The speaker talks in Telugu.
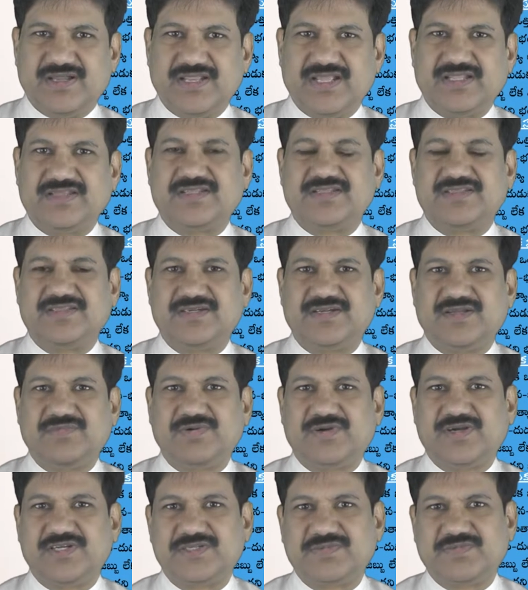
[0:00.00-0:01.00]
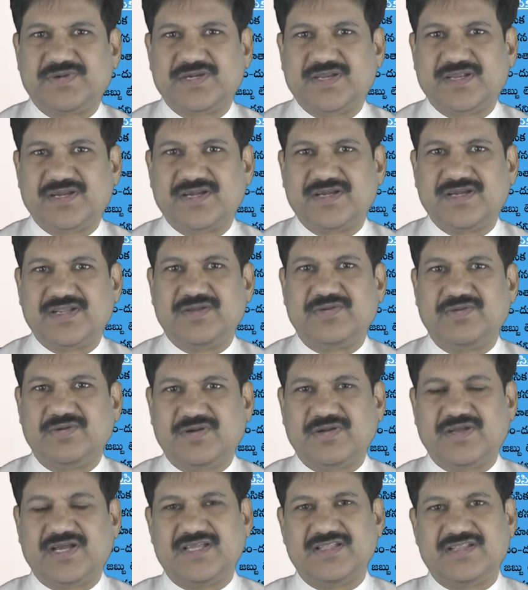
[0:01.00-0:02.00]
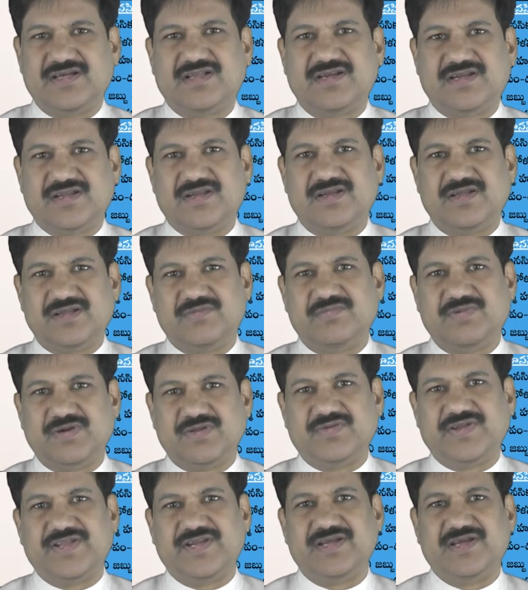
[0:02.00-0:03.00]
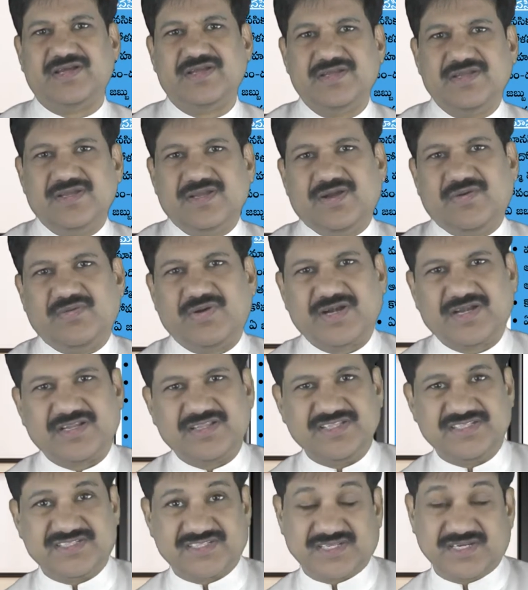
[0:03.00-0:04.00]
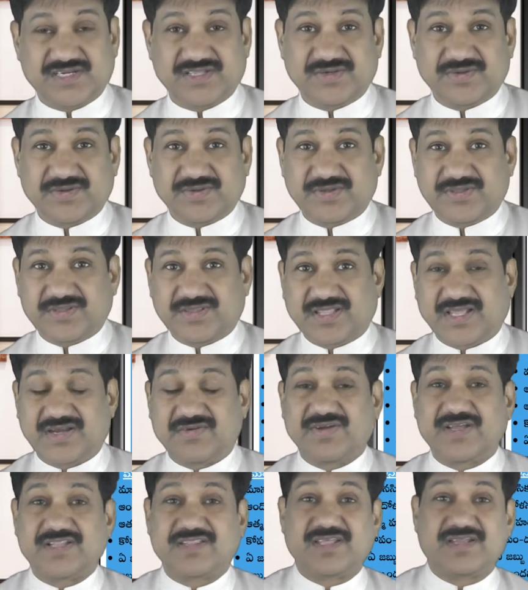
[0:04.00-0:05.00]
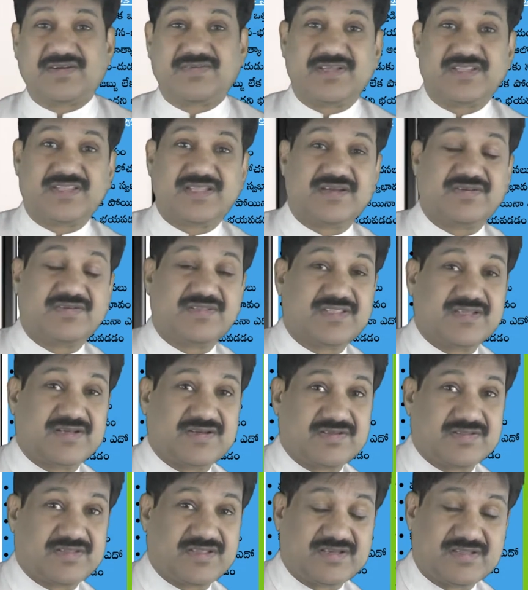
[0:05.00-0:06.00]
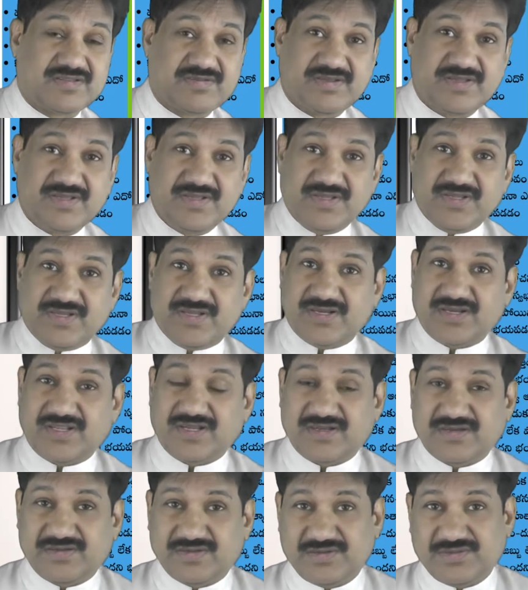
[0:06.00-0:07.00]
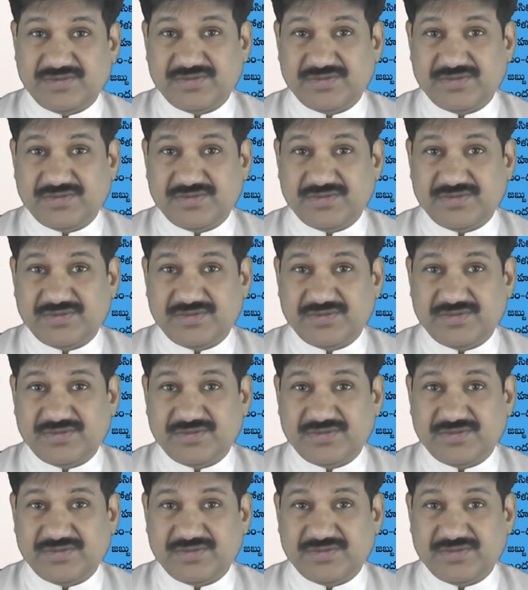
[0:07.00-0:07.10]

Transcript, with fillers: ఎంతెంత డబ్బు ఖర్చు పెట్టాలండి ఒక ఐదు ఆరు బరువు బరువైన వాటిని తీసుకెళ్ళారు తర్వాత తర్వాత తర్వాత తర్వాత తర్వాత నాకు